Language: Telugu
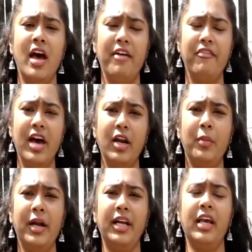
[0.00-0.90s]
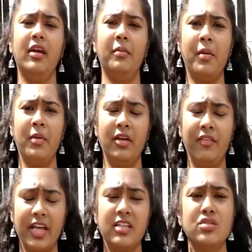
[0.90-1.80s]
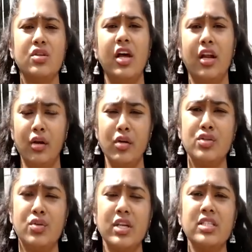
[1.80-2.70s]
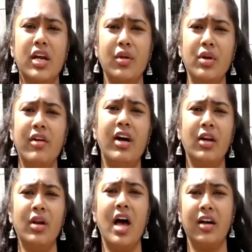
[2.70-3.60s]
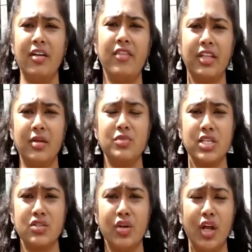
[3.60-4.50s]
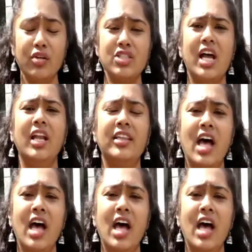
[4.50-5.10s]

ఎఫ్ఐఆర్లు పెట్టి మమ్మల్ని వేధిస్తున్నారని కూడా స్టూడెంట్స్ ఇక్కడ ఉన్న వాళ్ళు కూడా ఆగ్రహం వ్యక్తం చేస్తున్నారు చాలా